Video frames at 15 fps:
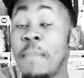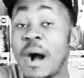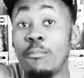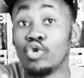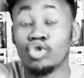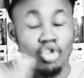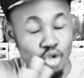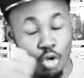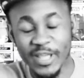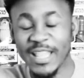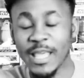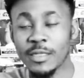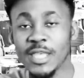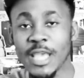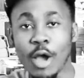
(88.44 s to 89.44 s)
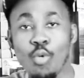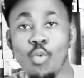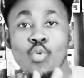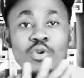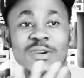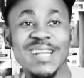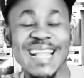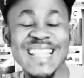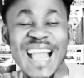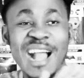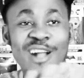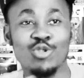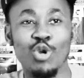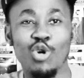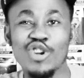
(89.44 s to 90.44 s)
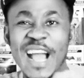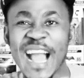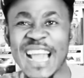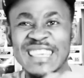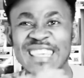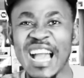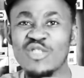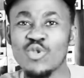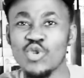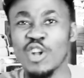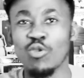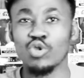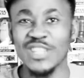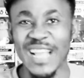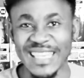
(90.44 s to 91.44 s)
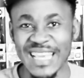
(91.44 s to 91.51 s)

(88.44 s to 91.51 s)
Vamos, lo que decía, un gran actor allá donde los